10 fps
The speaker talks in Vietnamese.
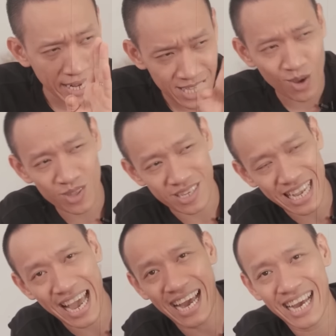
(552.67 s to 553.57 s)
thấy tôi từ
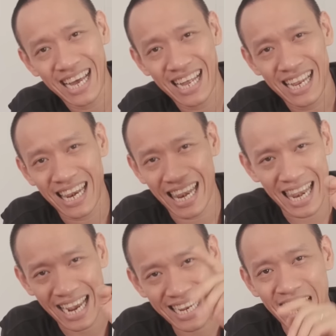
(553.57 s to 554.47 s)
xa
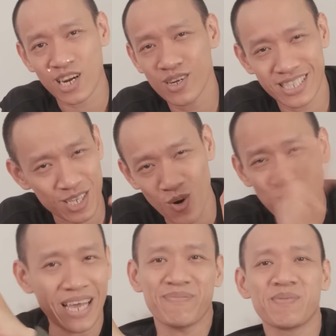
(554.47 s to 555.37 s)
là cái thằng đó nó sẽ
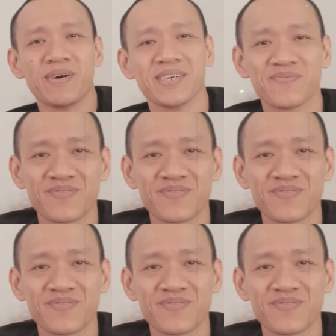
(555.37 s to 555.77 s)
trốn lẹm đi mất.